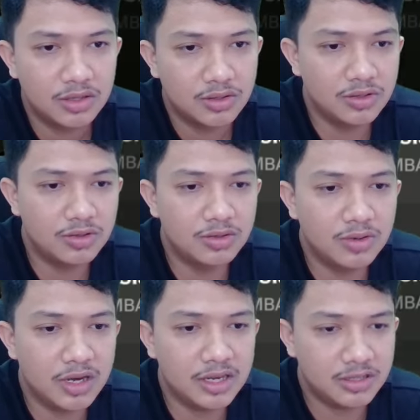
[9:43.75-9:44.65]

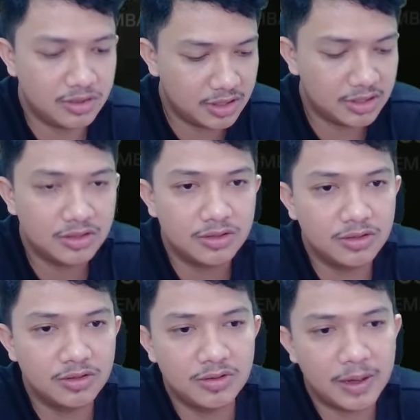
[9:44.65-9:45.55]
72 eh sorry
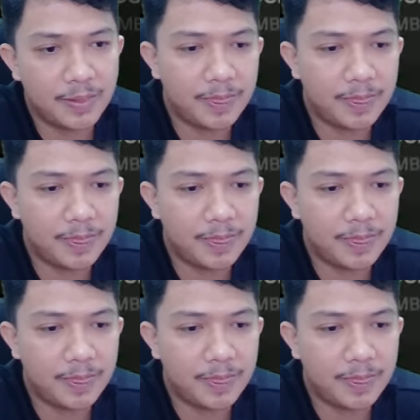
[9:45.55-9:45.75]
72